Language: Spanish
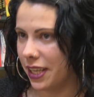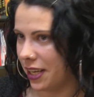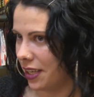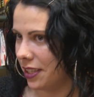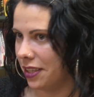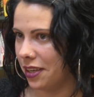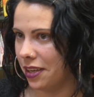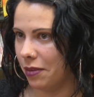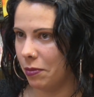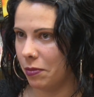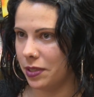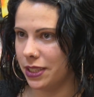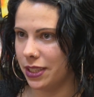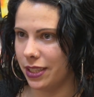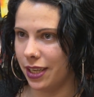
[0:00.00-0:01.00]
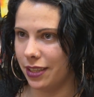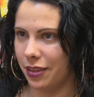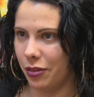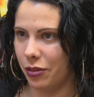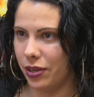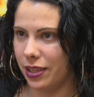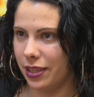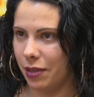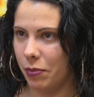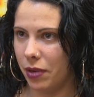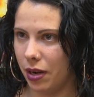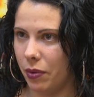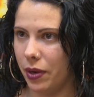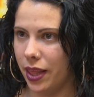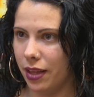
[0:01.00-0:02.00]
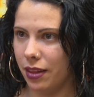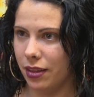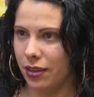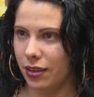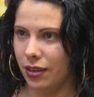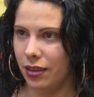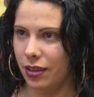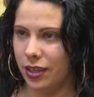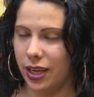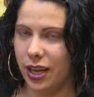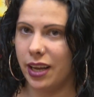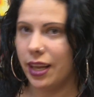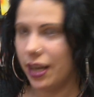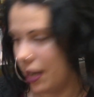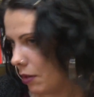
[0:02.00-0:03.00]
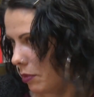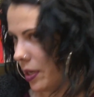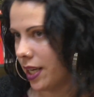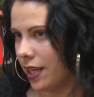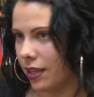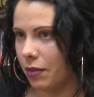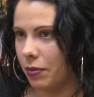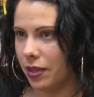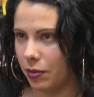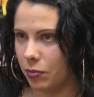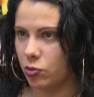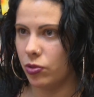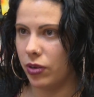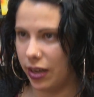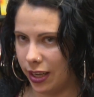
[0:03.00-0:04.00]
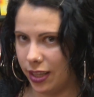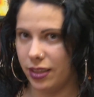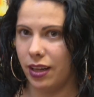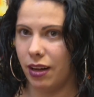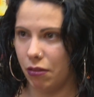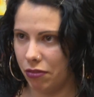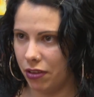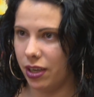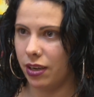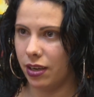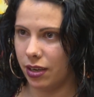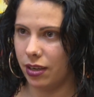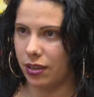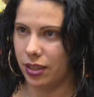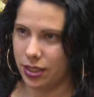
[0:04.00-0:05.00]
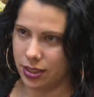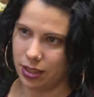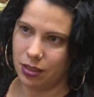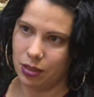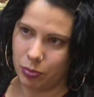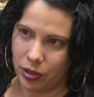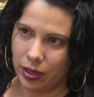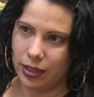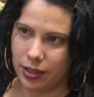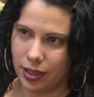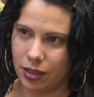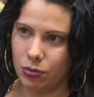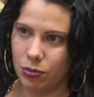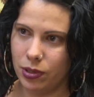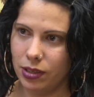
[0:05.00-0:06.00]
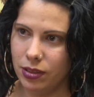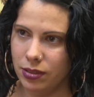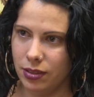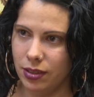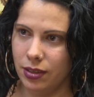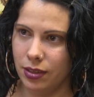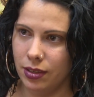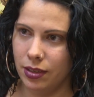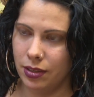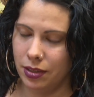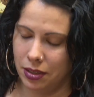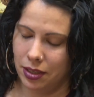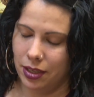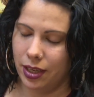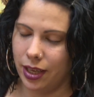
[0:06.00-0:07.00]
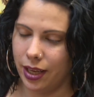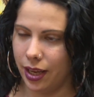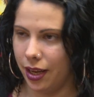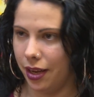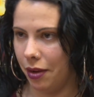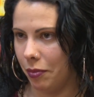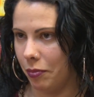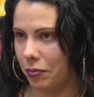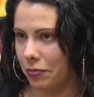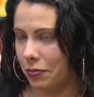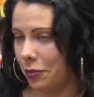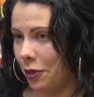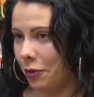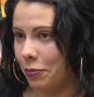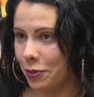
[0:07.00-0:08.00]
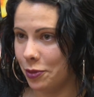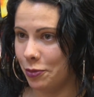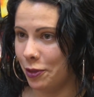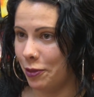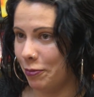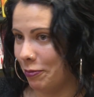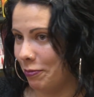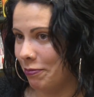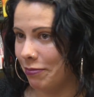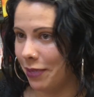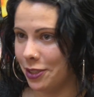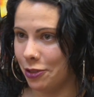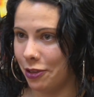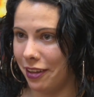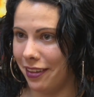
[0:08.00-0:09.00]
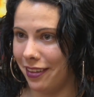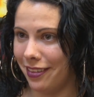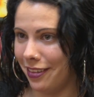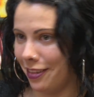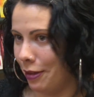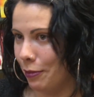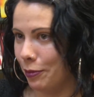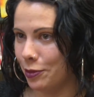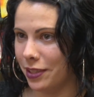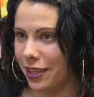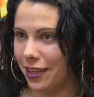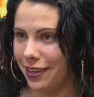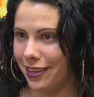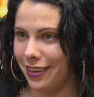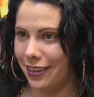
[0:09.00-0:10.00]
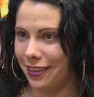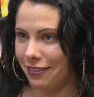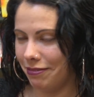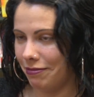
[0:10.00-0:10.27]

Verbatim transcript: a la gente le llama bastante la atención el tema, la verdad. Y aquí en la librería también tenemos una clientela fija de ese tipo de literatura y bueno, pues fue un paso que decidimos dar y